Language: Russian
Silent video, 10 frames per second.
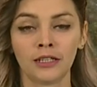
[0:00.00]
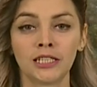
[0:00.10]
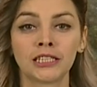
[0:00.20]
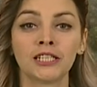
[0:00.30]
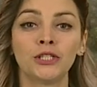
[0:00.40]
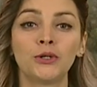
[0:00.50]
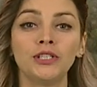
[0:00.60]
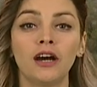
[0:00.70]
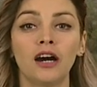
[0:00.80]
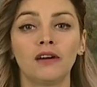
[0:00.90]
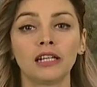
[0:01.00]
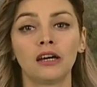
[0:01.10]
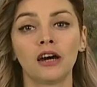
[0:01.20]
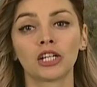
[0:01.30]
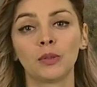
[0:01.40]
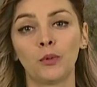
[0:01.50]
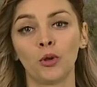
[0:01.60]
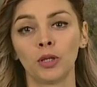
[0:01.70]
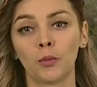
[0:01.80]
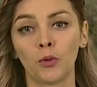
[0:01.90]
На стадионе «Авангард»
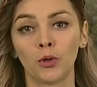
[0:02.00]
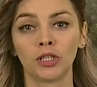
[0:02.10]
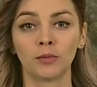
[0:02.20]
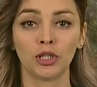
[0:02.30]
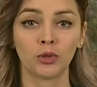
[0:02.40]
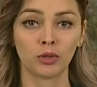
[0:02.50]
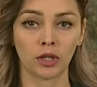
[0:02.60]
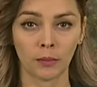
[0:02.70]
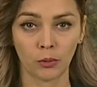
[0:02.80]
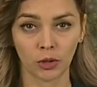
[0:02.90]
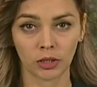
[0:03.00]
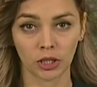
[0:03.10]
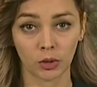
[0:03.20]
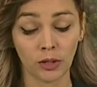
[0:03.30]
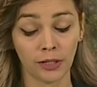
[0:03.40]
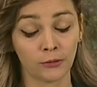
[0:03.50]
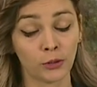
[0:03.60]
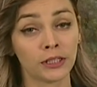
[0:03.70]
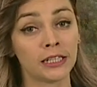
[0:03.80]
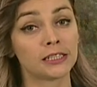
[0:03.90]
полным ходом идут работы, только
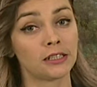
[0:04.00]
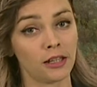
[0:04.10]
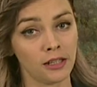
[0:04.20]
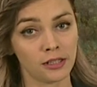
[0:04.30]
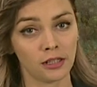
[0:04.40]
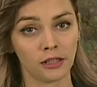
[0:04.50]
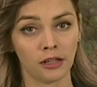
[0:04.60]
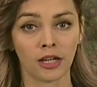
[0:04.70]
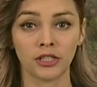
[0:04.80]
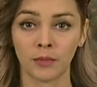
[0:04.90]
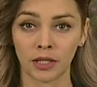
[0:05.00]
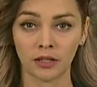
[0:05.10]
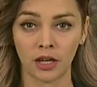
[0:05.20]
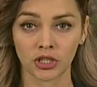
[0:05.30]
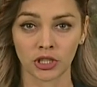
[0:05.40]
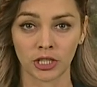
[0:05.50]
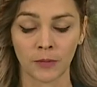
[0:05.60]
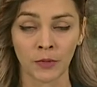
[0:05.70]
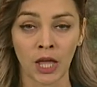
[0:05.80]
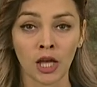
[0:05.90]
вот не строительные, а
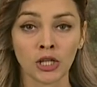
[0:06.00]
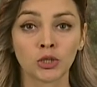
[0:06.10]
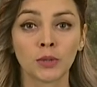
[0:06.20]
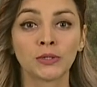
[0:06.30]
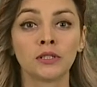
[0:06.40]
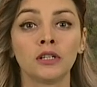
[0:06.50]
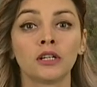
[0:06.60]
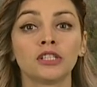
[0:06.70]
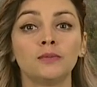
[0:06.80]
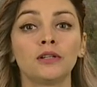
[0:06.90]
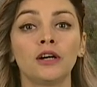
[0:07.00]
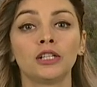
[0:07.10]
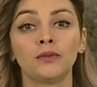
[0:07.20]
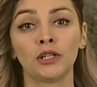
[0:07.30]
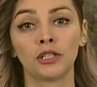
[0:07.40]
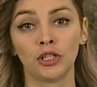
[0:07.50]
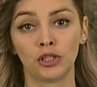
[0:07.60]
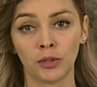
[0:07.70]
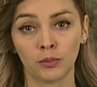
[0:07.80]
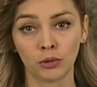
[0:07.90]
демонтажные. Собственник разбирает ветхие
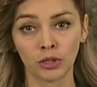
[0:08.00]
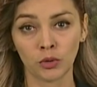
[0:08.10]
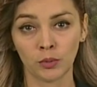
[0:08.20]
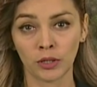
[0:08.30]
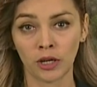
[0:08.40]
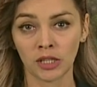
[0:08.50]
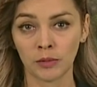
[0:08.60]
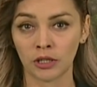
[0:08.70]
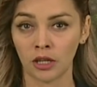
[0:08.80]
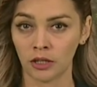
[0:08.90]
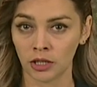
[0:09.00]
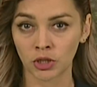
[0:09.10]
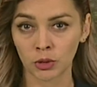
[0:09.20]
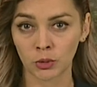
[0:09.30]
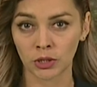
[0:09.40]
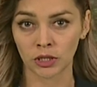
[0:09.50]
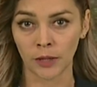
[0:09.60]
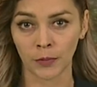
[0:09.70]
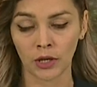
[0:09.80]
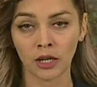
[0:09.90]
трибуны, и убирает
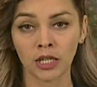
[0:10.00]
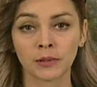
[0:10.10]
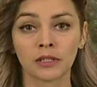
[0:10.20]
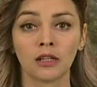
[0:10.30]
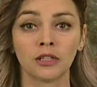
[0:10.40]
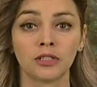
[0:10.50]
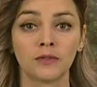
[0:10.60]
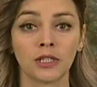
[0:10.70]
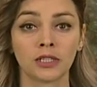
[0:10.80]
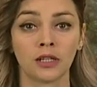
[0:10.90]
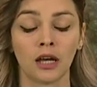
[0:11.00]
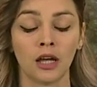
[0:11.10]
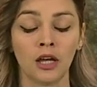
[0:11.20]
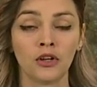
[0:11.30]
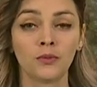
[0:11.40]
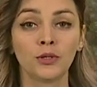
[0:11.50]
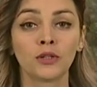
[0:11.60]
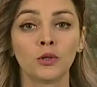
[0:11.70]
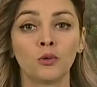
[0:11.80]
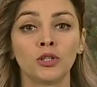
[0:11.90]
металлоконструкции. Как нам стало известно, в
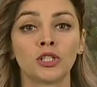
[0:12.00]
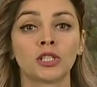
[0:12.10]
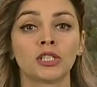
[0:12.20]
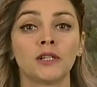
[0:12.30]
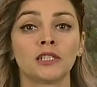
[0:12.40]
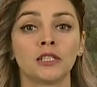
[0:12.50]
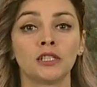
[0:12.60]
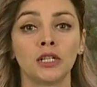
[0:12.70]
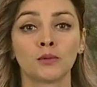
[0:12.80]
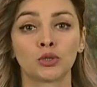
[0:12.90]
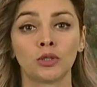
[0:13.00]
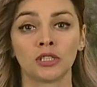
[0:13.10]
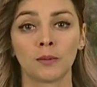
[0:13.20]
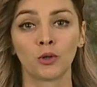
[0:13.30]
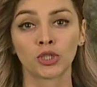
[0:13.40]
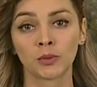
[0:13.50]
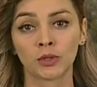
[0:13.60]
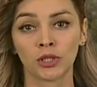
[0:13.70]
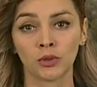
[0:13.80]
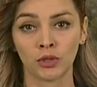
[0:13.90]
первую очередь это связано с тем, что на заброшенном
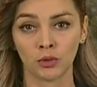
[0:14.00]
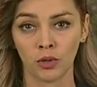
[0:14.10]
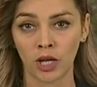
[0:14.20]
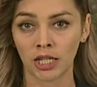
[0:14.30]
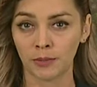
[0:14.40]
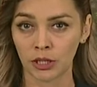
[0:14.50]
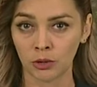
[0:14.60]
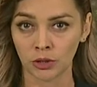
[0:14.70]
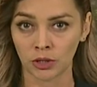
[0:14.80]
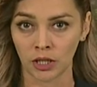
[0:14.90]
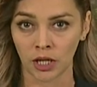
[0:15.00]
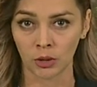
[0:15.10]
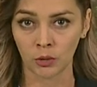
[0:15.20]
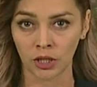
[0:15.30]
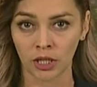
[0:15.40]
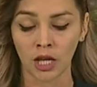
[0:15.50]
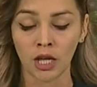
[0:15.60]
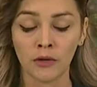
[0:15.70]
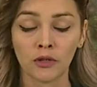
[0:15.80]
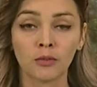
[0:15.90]
стадионе гуляют подростки, которые
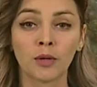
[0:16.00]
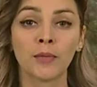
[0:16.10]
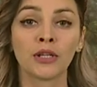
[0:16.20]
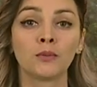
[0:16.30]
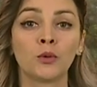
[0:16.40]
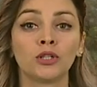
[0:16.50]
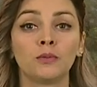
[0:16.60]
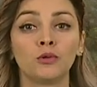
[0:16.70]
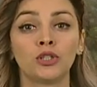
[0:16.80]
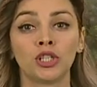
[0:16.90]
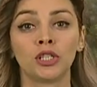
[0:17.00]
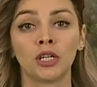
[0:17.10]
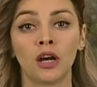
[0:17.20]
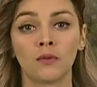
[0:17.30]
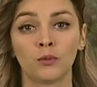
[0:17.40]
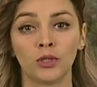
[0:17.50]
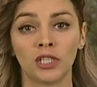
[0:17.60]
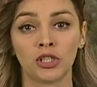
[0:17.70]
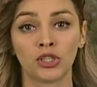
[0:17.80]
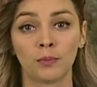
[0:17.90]
в любой момент могут получить травму. И
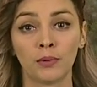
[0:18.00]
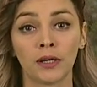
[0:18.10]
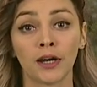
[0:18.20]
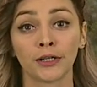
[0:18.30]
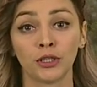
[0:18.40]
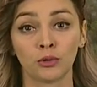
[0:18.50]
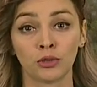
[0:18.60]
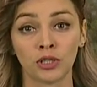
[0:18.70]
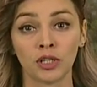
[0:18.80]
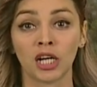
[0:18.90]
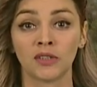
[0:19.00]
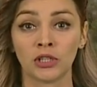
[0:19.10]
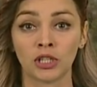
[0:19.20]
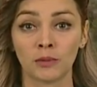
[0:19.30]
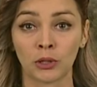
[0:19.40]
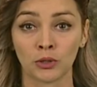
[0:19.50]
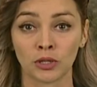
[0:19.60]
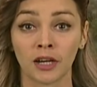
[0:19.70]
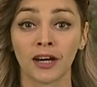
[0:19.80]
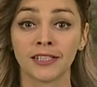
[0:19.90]
за ЧП, как ни крути, отвечать
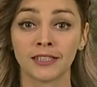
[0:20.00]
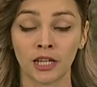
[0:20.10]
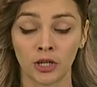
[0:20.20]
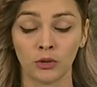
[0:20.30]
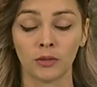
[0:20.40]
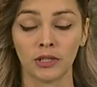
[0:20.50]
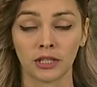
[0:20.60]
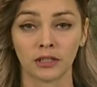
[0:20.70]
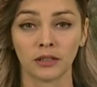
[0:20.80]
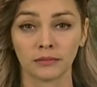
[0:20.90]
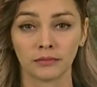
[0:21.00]
придется хозяину объекта.